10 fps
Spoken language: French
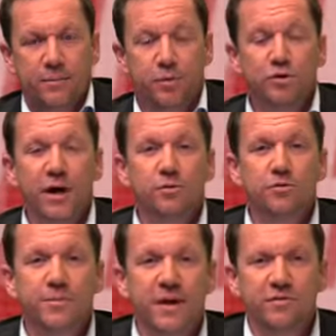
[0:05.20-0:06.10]
Bonjour à
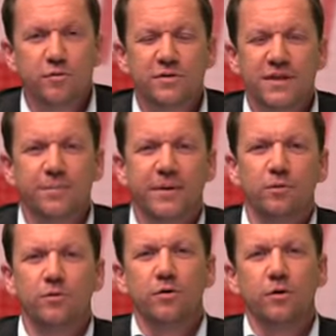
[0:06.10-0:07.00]
tous, bienvenue 7
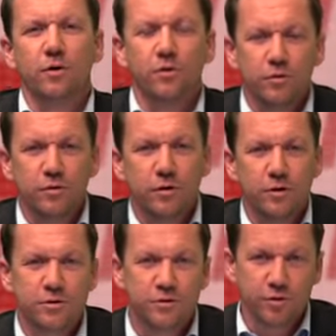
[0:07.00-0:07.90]
minutes euh, chrono
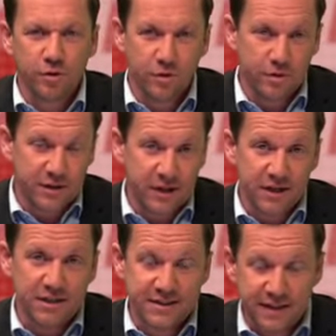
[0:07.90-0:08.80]
euh, sur euh,
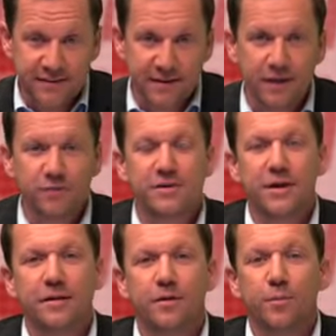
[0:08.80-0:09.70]
TL7, la
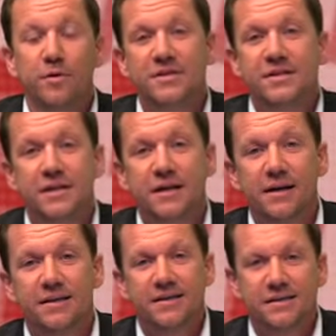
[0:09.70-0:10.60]
quotidienne politique.
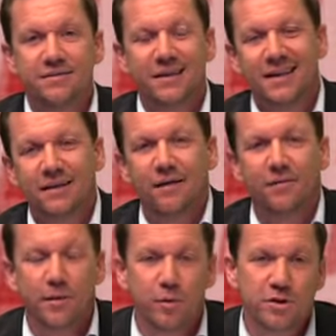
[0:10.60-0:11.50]
Les 10 et 24
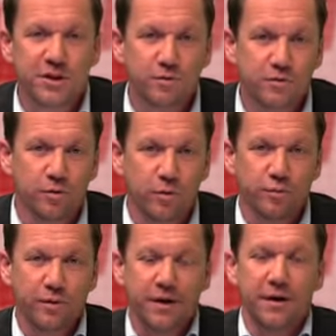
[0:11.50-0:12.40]
avril prochains, nous voterons
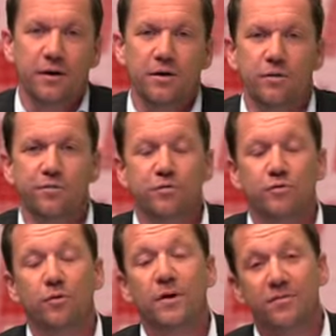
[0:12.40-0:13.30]
pour élire le
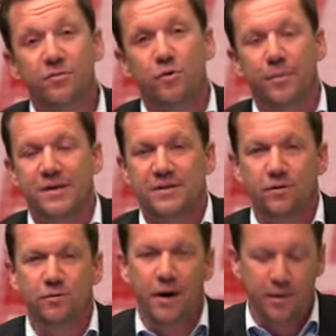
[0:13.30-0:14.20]
futur ou la future présidente
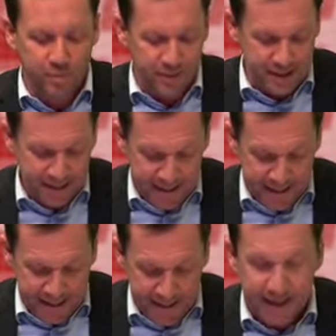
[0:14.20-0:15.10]
de la République.
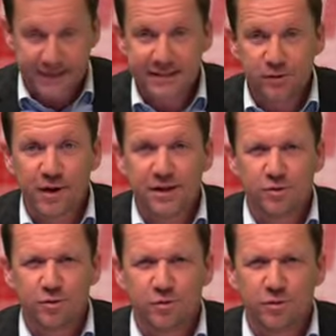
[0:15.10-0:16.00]
Et à cette
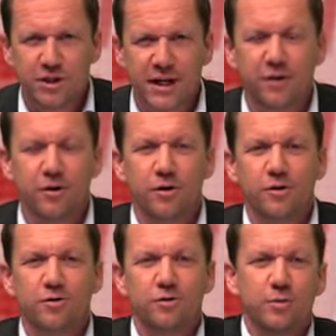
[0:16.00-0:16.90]
occasion, j'accueille
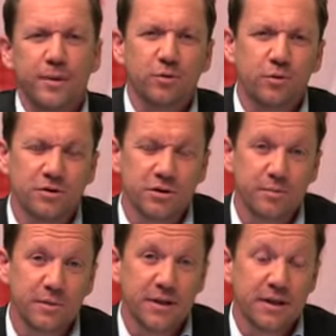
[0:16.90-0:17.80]
sur ce plateau
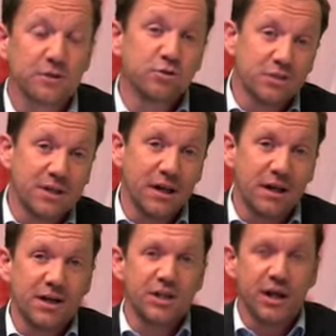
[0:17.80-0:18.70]
l'ensemble des soutiens
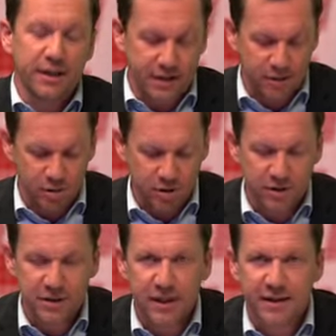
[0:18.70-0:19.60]
ligériens aux
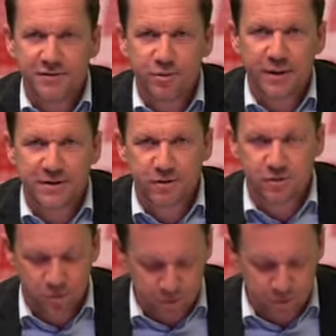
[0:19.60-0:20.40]
candidats qui se présentent